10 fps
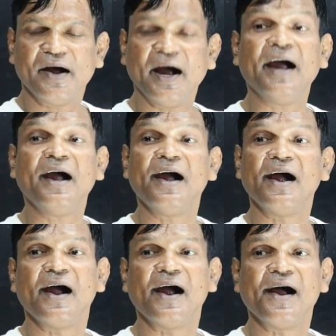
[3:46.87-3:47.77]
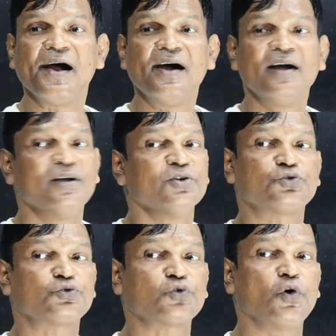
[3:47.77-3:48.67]
है
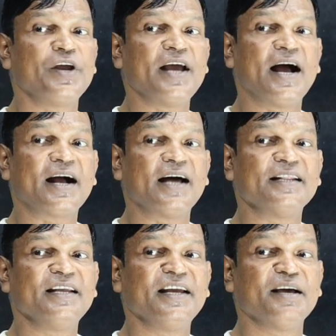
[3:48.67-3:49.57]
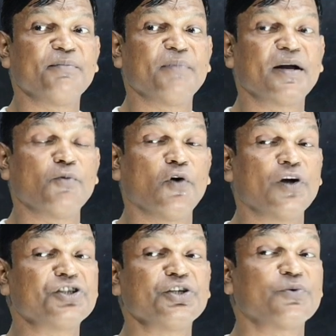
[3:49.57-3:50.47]
सोनिया गांधी ने
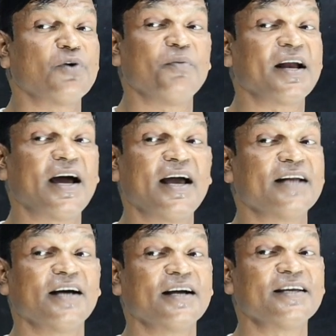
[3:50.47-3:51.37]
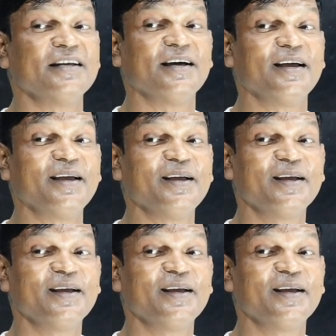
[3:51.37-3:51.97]
मनमोहन सिंह को बनाया था कि नहीं